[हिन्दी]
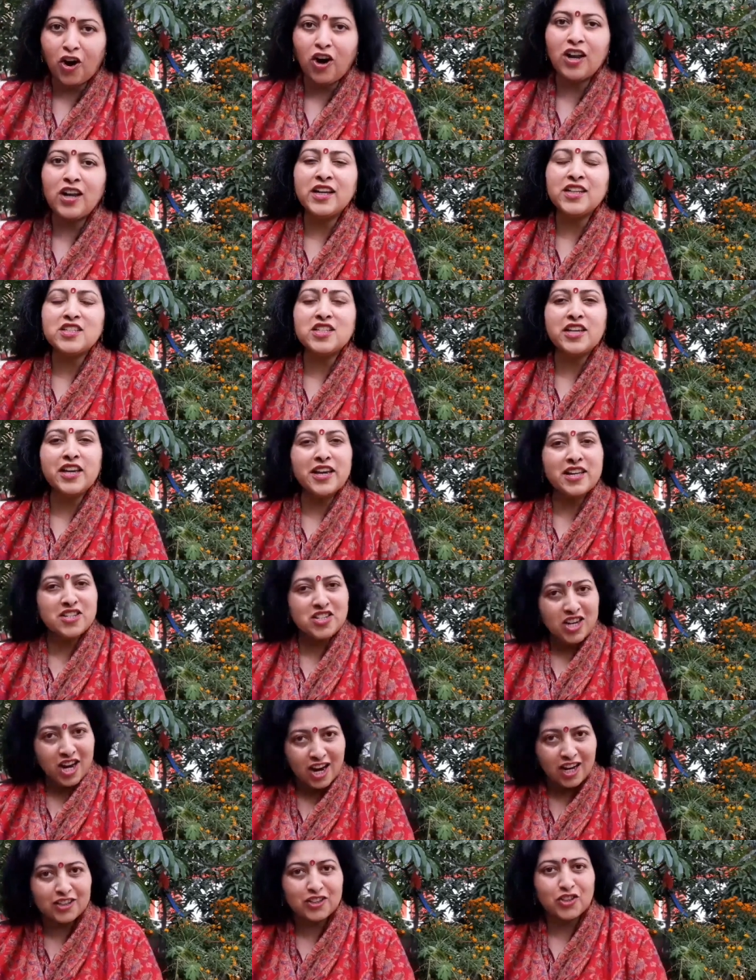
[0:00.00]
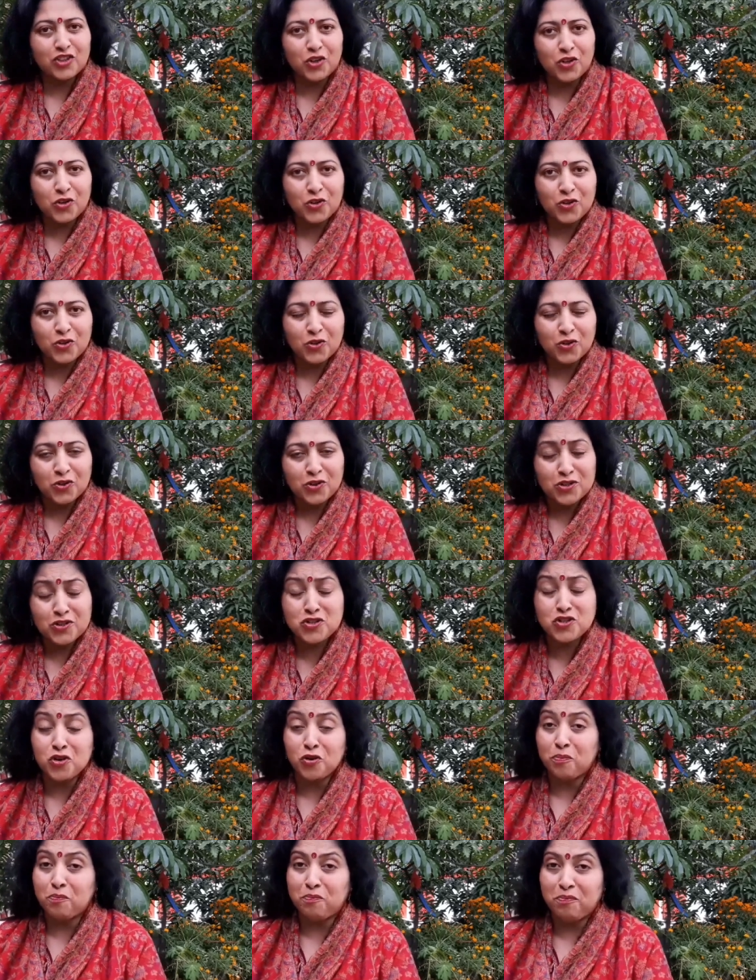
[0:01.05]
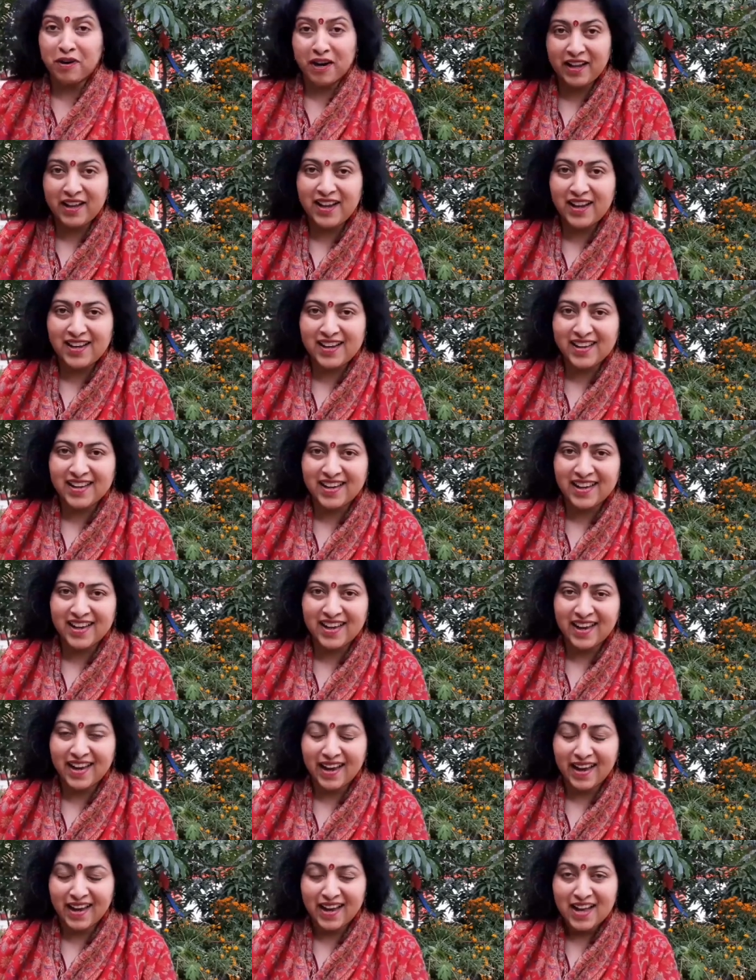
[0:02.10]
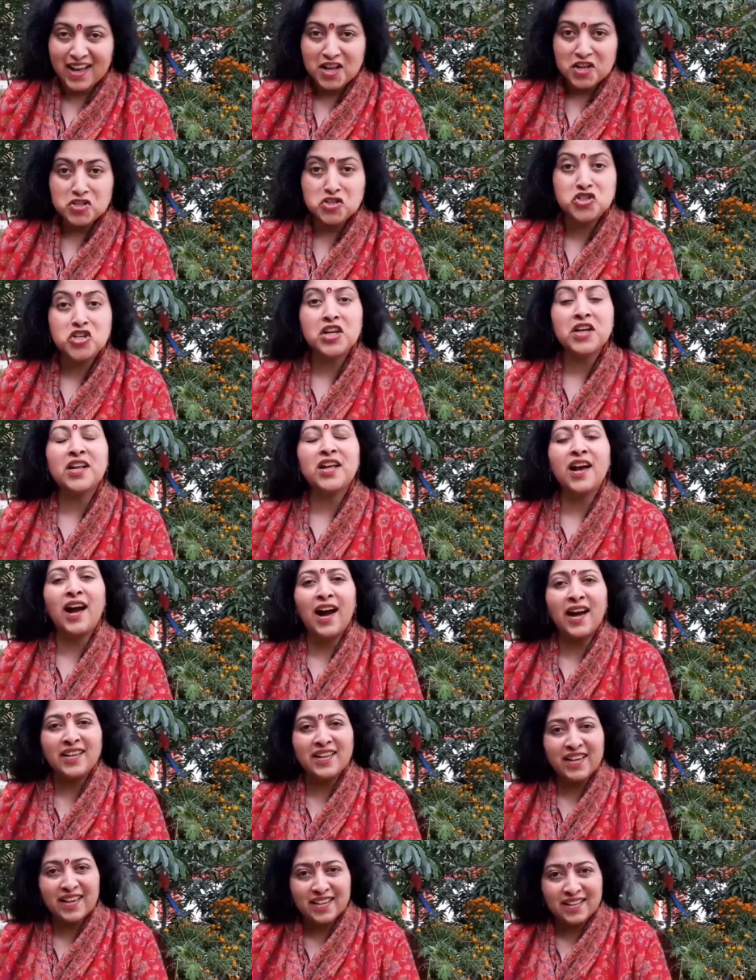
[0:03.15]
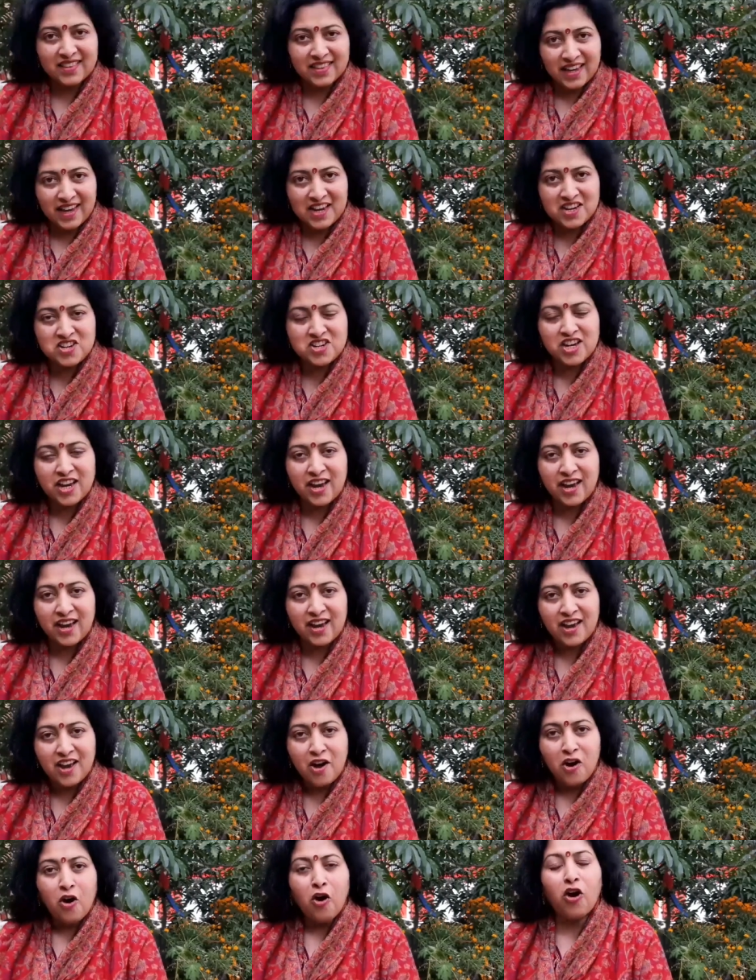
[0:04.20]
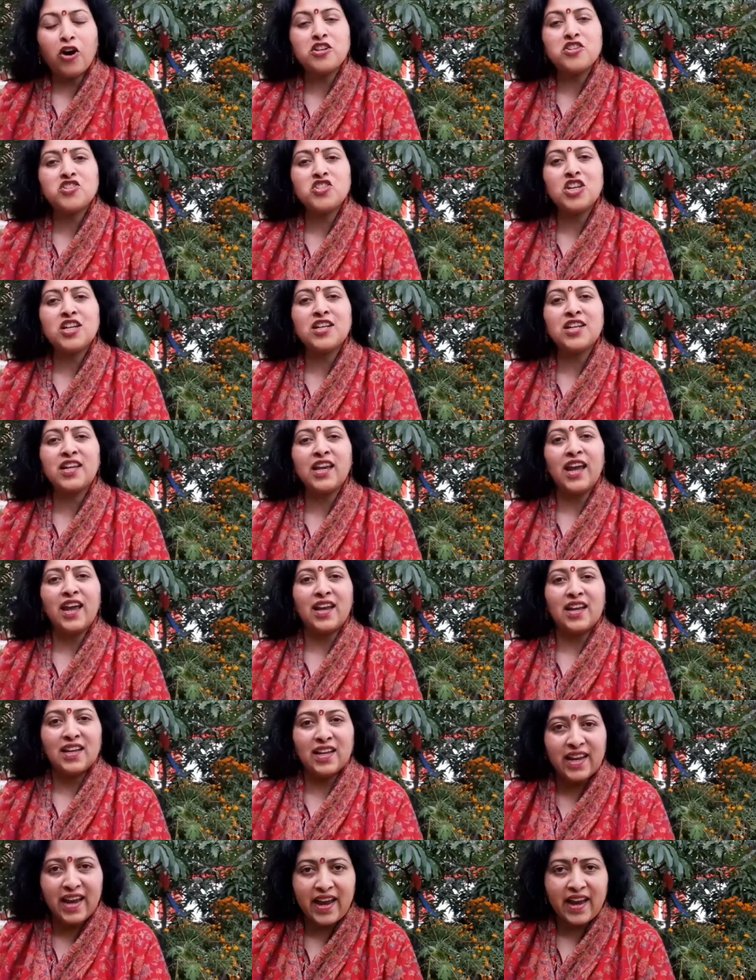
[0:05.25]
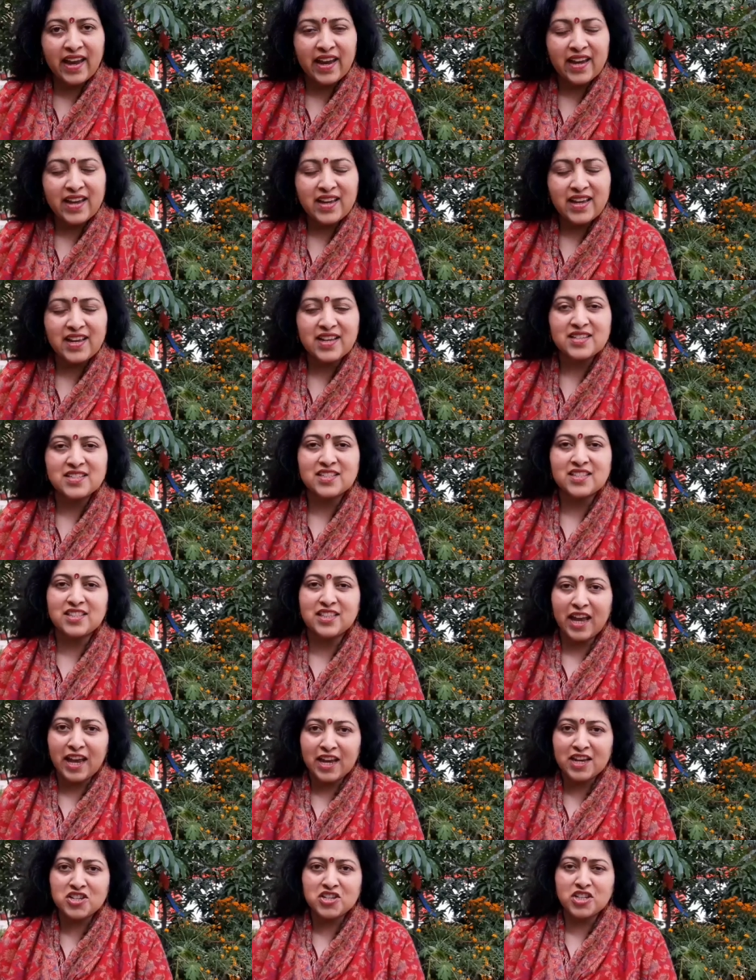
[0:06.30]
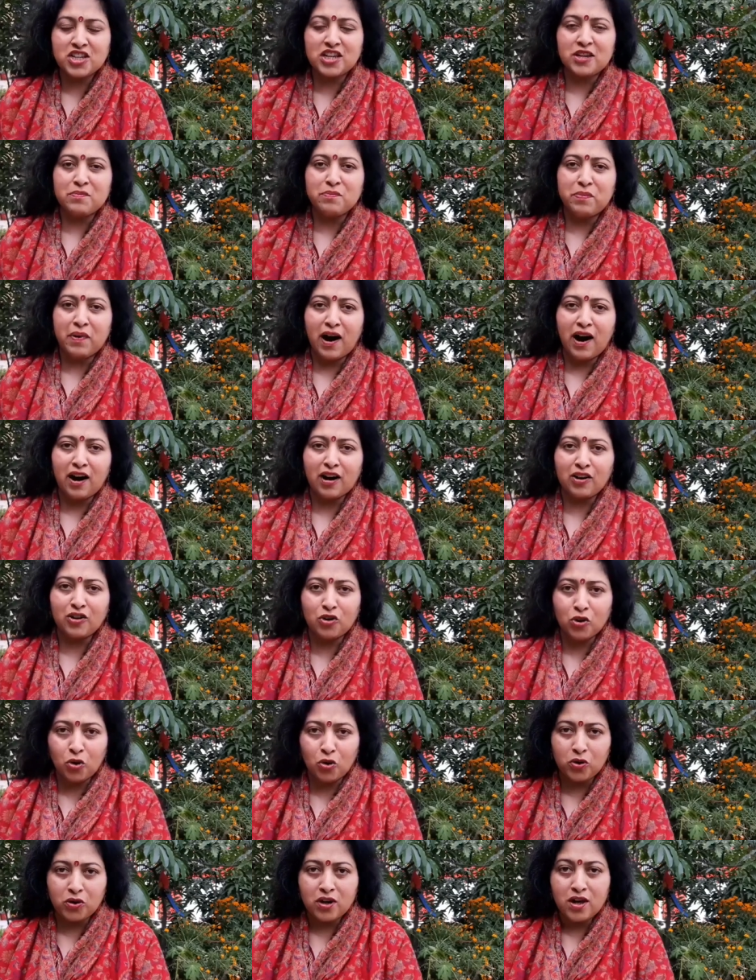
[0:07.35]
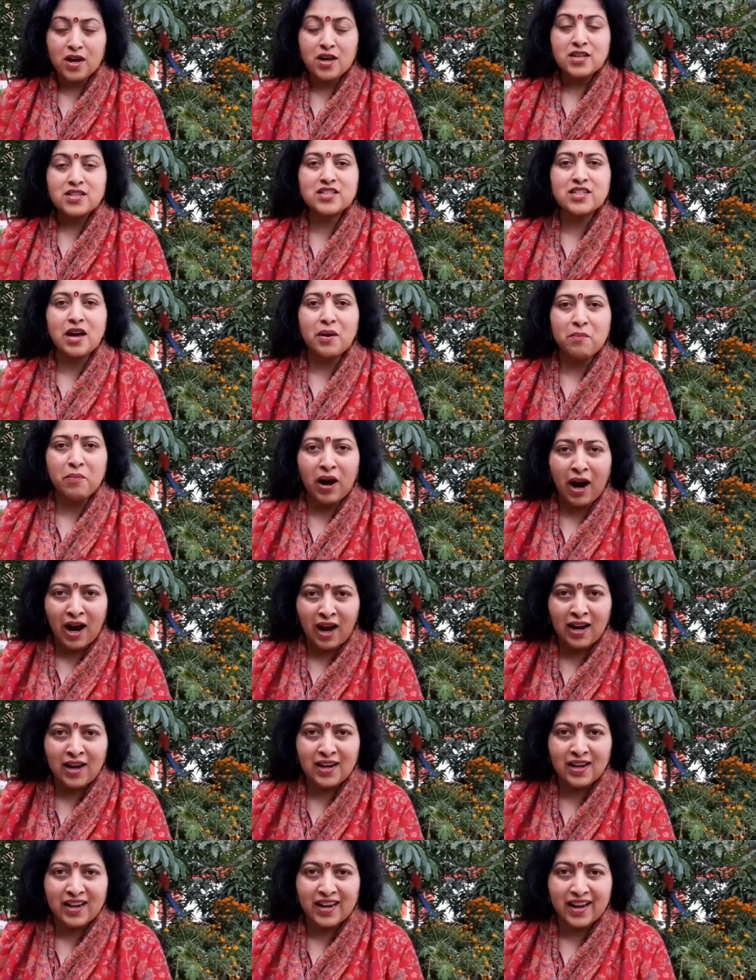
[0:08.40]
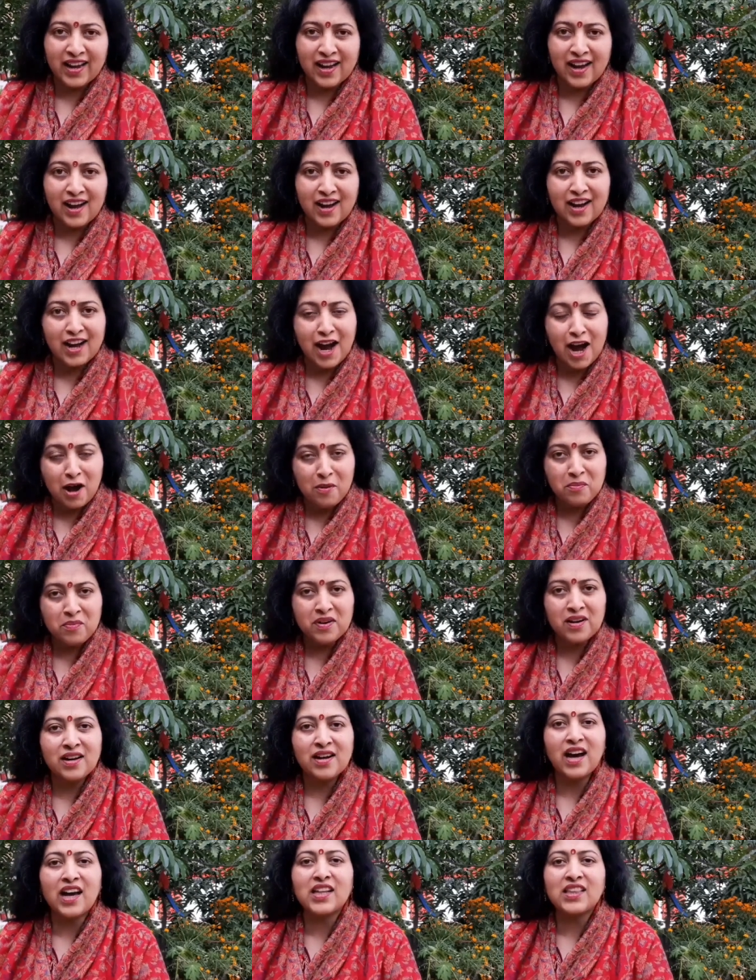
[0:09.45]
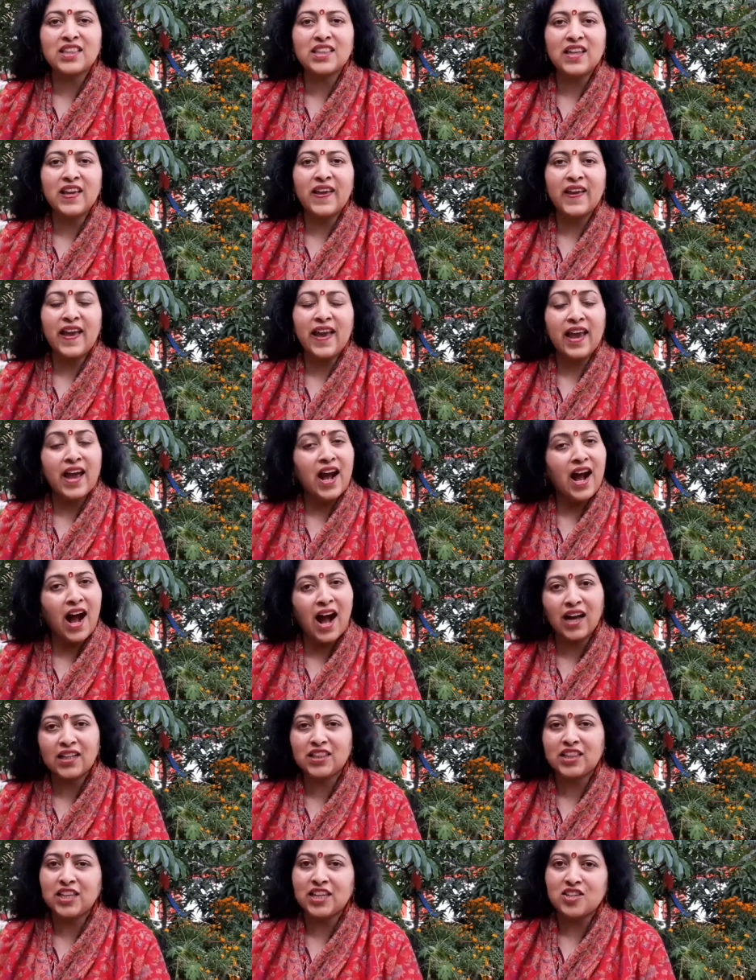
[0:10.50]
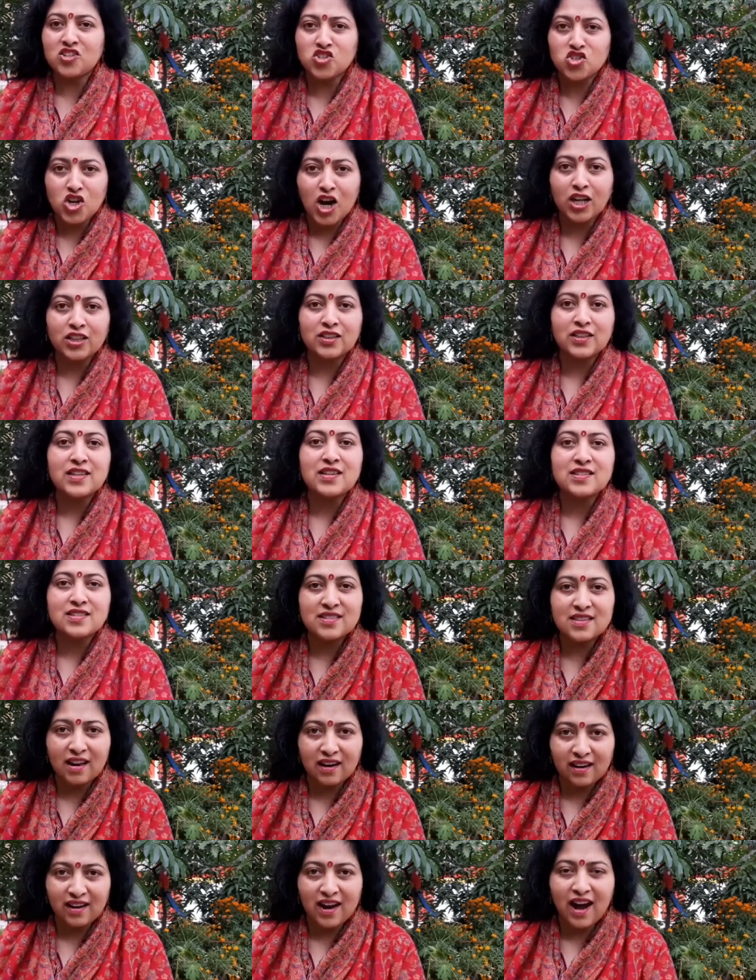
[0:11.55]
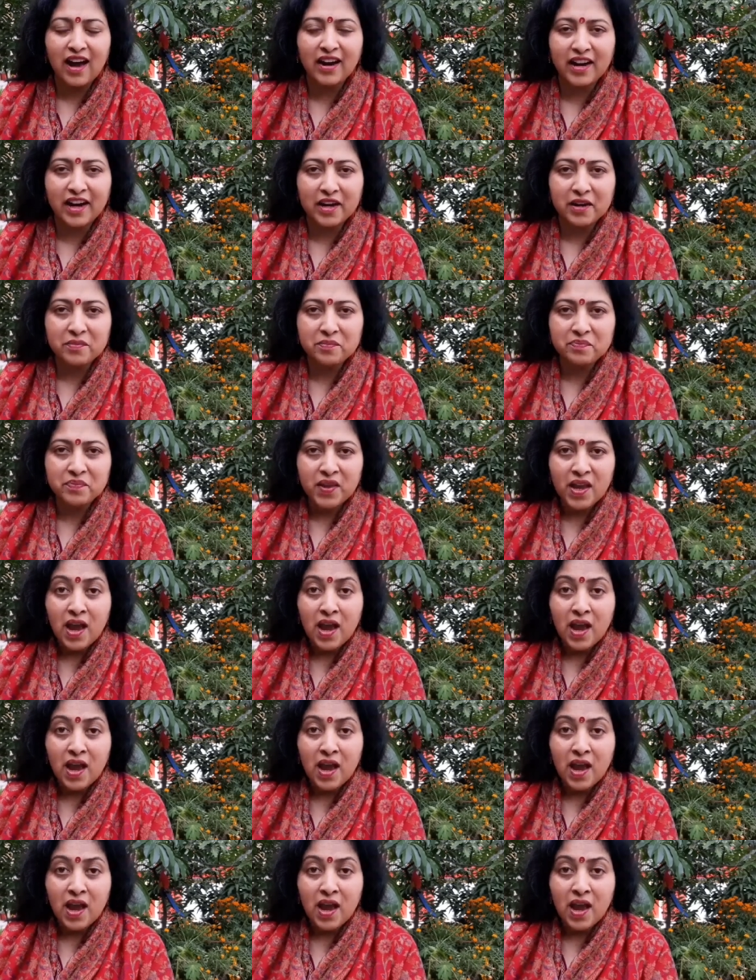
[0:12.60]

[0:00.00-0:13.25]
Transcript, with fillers: कॉलेज के छात्रों को जो पढ़े लिखे हैं जिनका ये देश है और जिनके लिए इस देश की बागडोर संभालने का काम करती है आती जाती सरकारें